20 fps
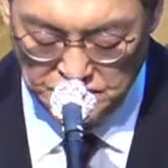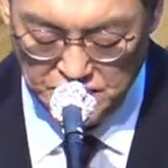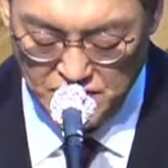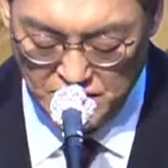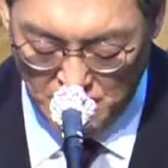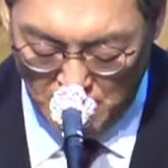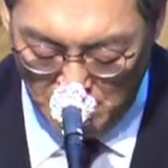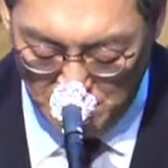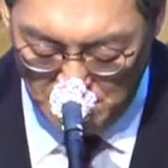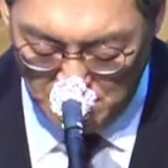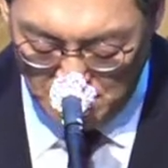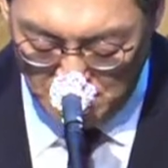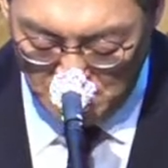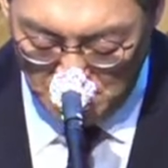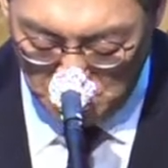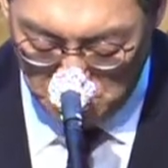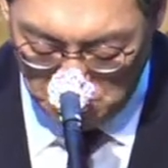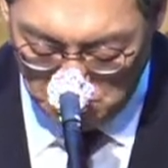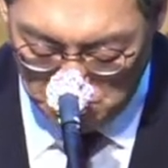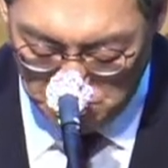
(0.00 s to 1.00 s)
하늘에
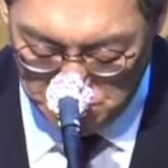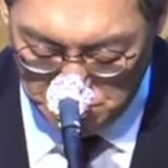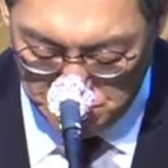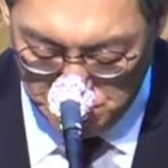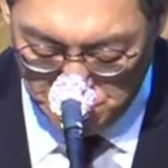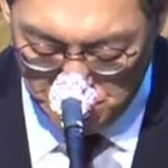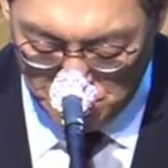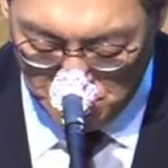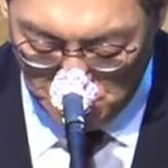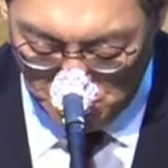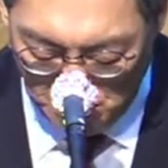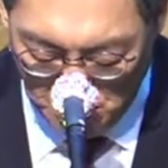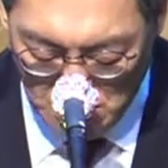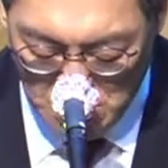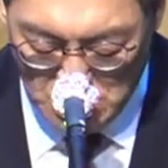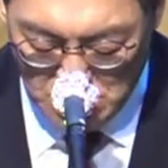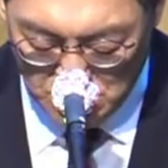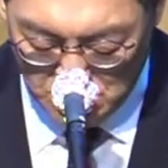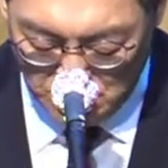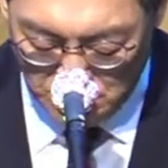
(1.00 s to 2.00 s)
오르시어
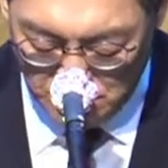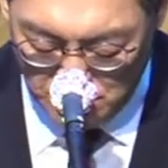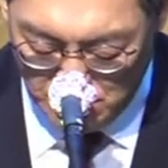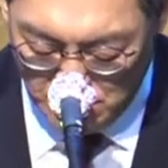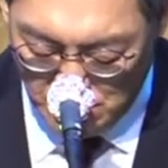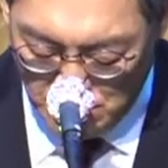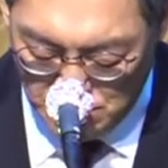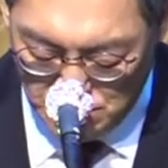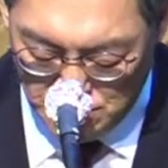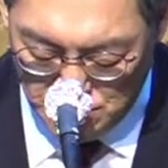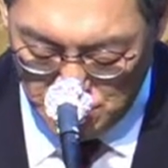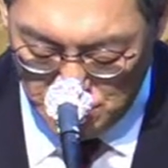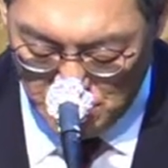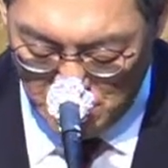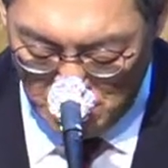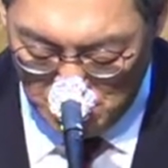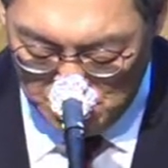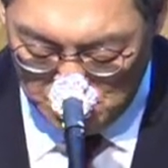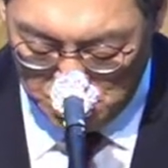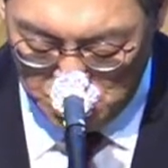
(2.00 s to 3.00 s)
전능하신
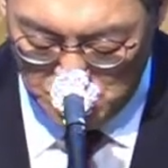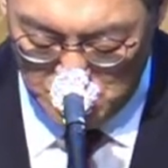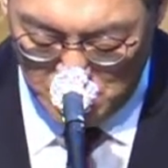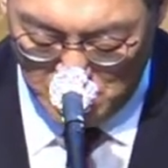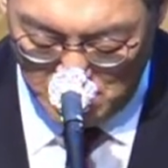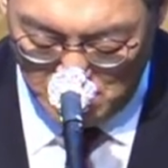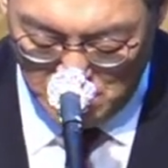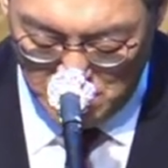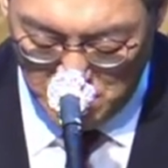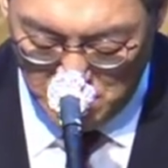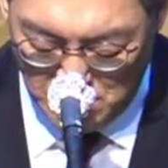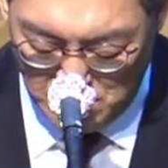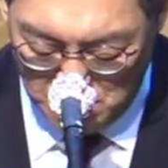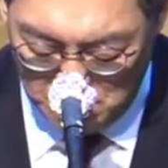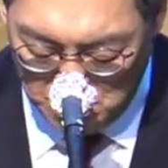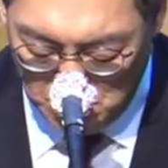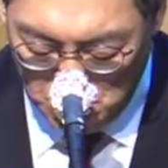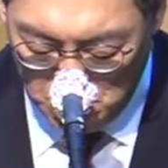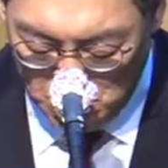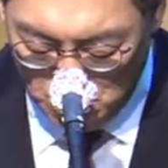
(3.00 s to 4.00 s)
아버지 하나님
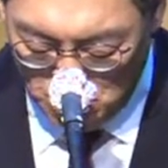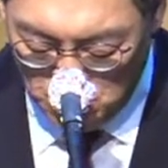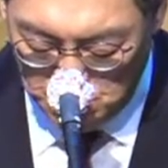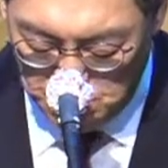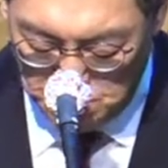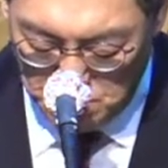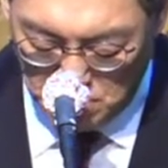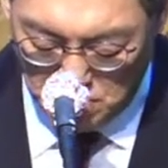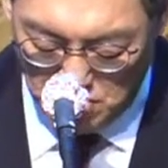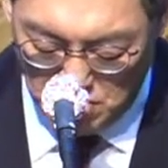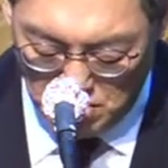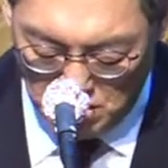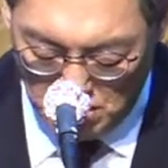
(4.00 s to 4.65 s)
우편에